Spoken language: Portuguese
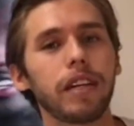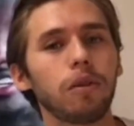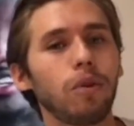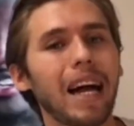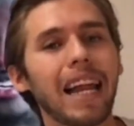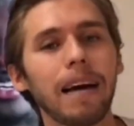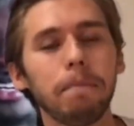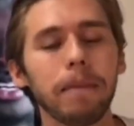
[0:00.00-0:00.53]
no
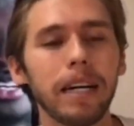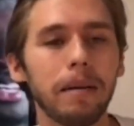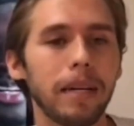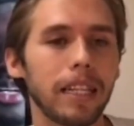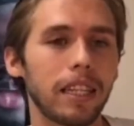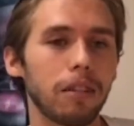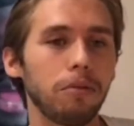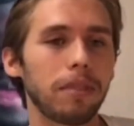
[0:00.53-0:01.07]
Alabama.
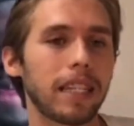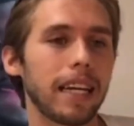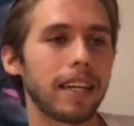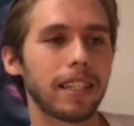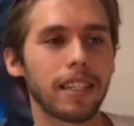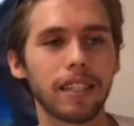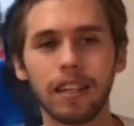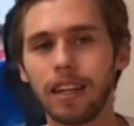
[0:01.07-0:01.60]
Então o
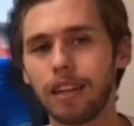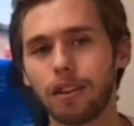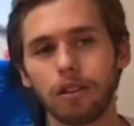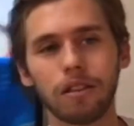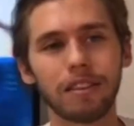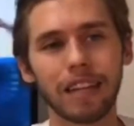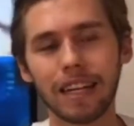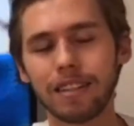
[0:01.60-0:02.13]
Texas é
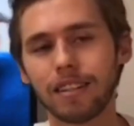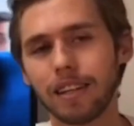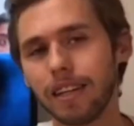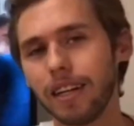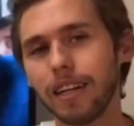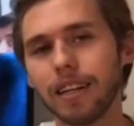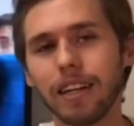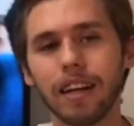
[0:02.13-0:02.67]
na
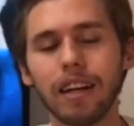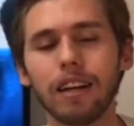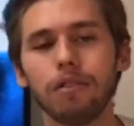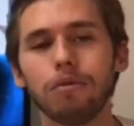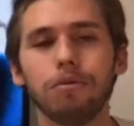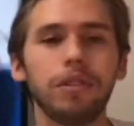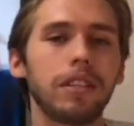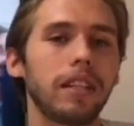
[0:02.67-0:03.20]
esquerda, né,
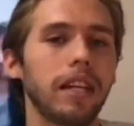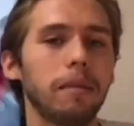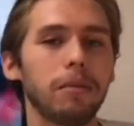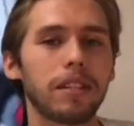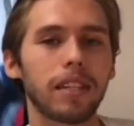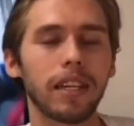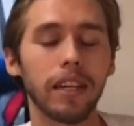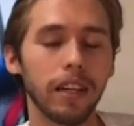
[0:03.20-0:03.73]
no extremo
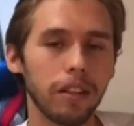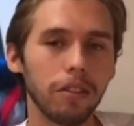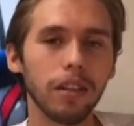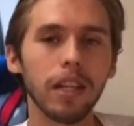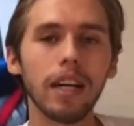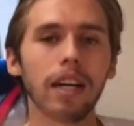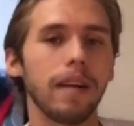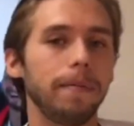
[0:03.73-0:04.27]
esquerdo,
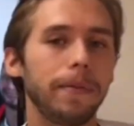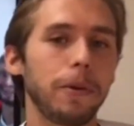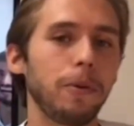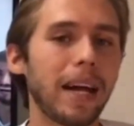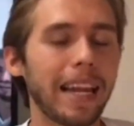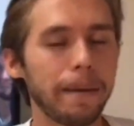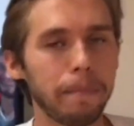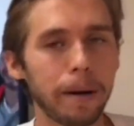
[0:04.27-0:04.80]
e o
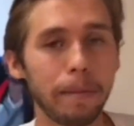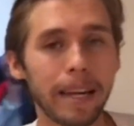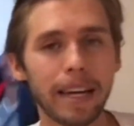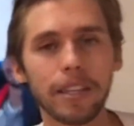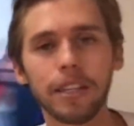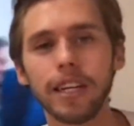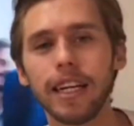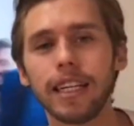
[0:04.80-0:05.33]
Alabama é na
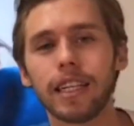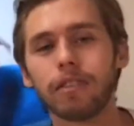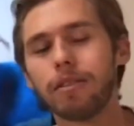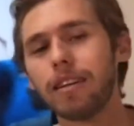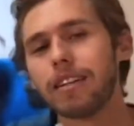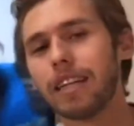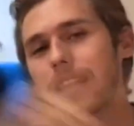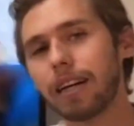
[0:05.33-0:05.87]
direita. Então,
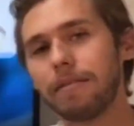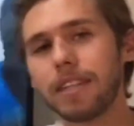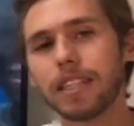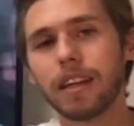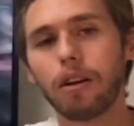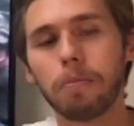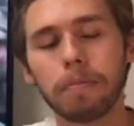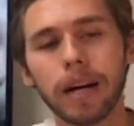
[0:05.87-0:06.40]
eles
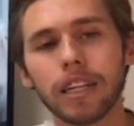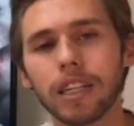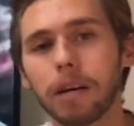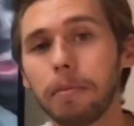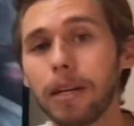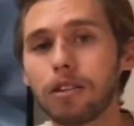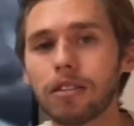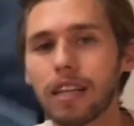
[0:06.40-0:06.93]
atravessavam
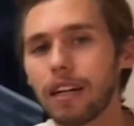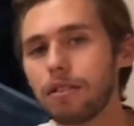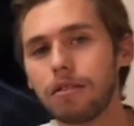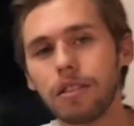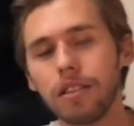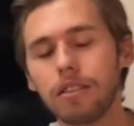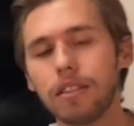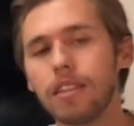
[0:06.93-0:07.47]
praticamente os Estados
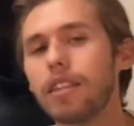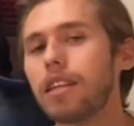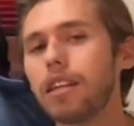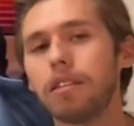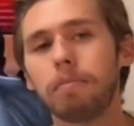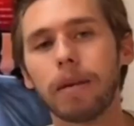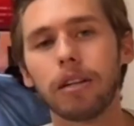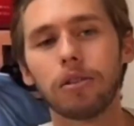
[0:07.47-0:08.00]
Unidos
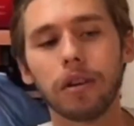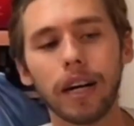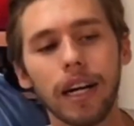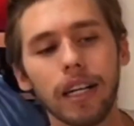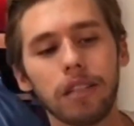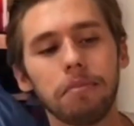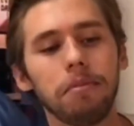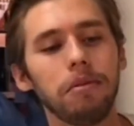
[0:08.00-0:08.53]
inteiro para jogar.
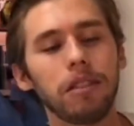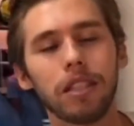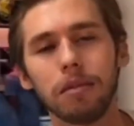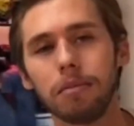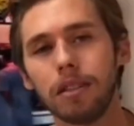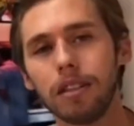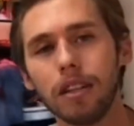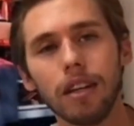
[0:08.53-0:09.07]
É tipo um
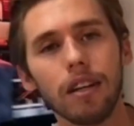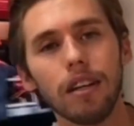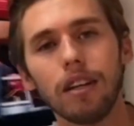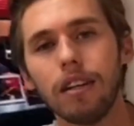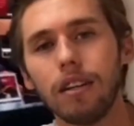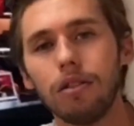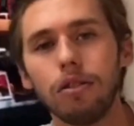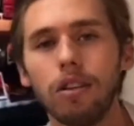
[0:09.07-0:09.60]
time
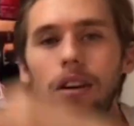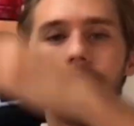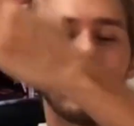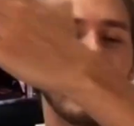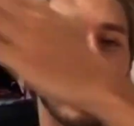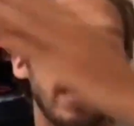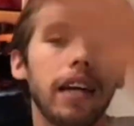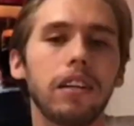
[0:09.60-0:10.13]
do
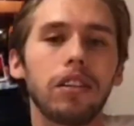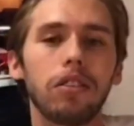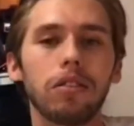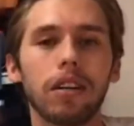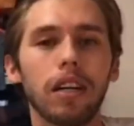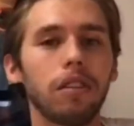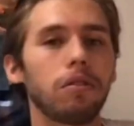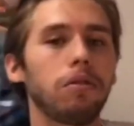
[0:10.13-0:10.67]
Nordeste
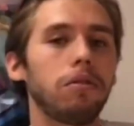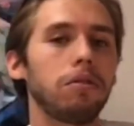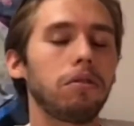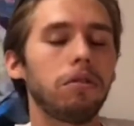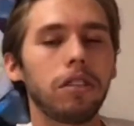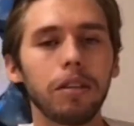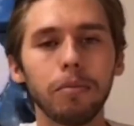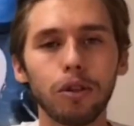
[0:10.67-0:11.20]
jogando contra
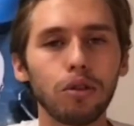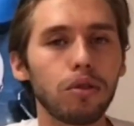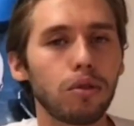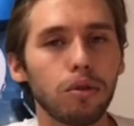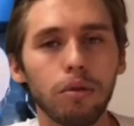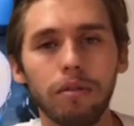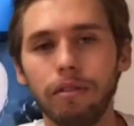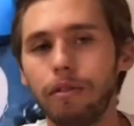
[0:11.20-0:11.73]
um time do
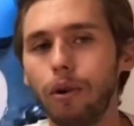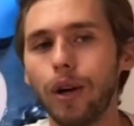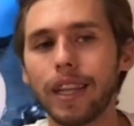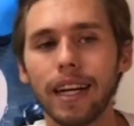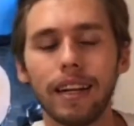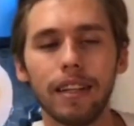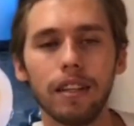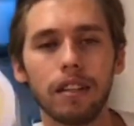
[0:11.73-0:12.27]
Sul,
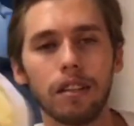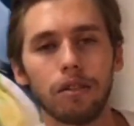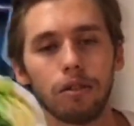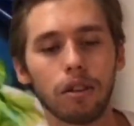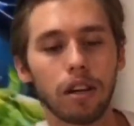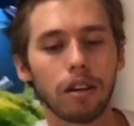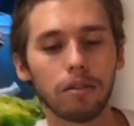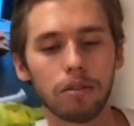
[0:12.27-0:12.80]
Fortaleza indo
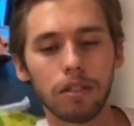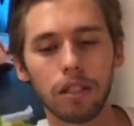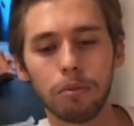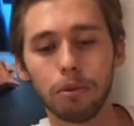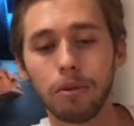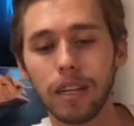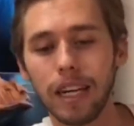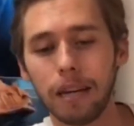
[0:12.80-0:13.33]
jogar contra o time
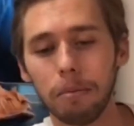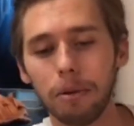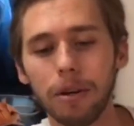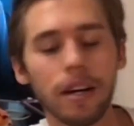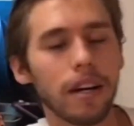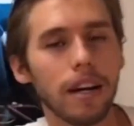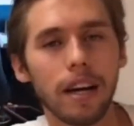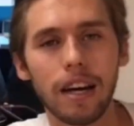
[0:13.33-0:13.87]
do Grêmio.
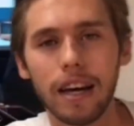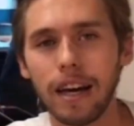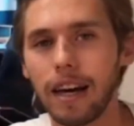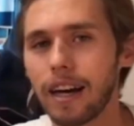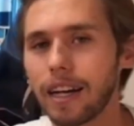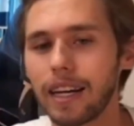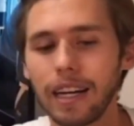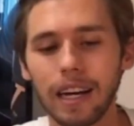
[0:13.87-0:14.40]
É
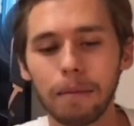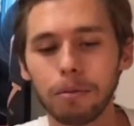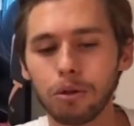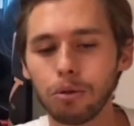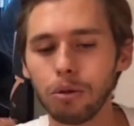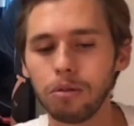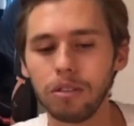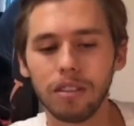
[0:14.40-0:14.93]
aquele
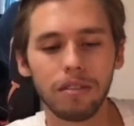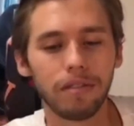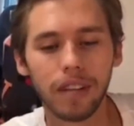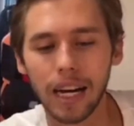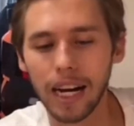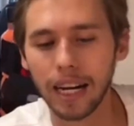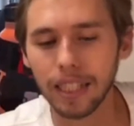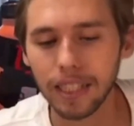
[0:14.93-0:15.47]
absurdo de
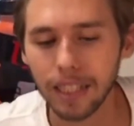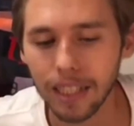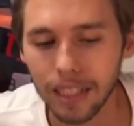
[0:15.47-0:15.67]
viagem e a